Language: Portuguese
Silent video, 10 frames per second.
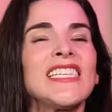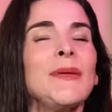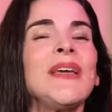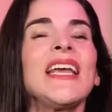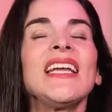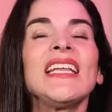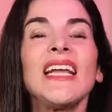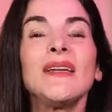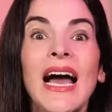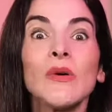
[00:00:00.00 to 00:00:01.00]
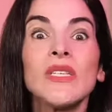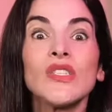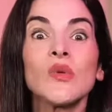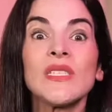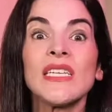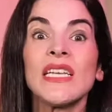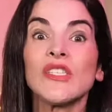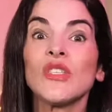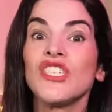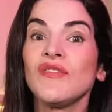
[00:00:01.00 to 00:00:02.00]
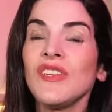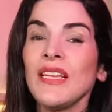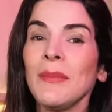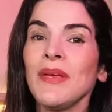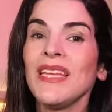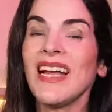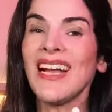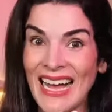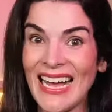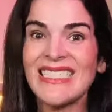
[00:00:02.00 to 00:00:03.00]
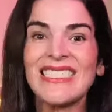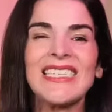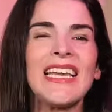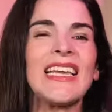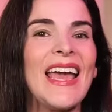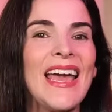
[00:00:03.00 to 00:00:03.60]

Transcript: Sabe quem tem altas concentrações de vitamina A, C,